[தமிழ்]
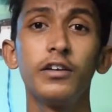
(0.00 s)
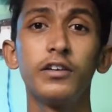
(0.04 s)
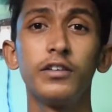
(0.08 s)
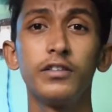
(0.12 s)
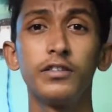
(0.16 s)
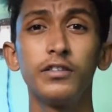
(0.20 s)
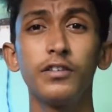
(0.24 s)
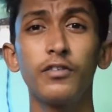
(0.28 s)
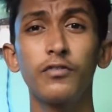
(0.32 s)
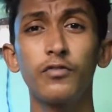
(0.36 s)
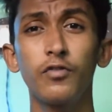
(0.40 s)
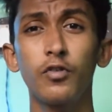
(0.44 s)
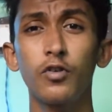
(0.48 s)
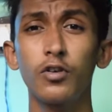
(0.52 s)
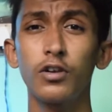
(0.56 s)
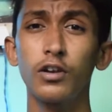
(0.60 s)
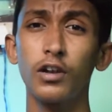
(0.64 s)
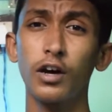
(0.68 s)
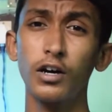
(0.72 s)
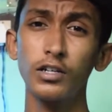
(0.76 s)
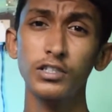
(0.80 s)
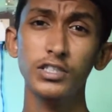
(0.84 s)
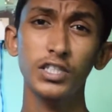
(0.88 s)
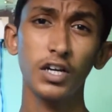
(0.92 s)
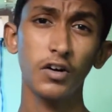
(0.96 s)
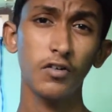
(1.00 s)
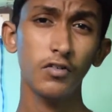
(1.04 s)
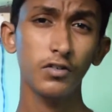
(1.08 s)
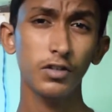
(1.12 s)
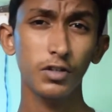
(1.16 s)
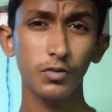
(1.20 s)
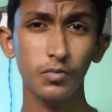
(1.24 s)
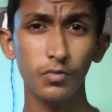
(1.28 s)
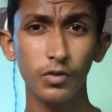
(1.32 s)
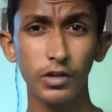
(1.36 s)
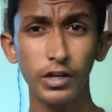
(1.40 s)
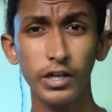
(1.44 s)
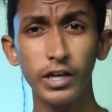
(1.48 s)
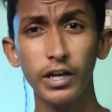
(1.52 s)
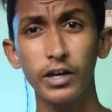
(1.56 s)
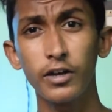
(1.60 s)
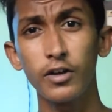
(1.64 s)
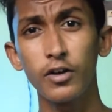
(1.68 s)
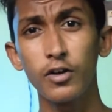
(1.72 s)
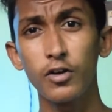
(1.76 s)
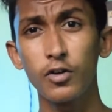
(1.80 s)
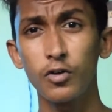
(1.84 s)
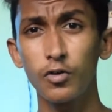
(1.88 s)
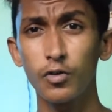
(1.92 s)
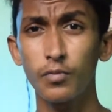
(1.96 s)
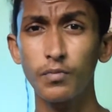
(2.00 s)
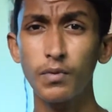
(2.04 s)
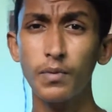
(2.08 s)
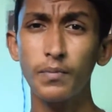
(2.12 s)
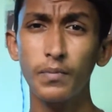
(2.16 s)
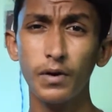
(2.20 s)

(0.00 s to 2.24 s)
இந்த ஃபோன் லான்ச் ஆகிறதுக்கு முன்னாடியே ரொம்ப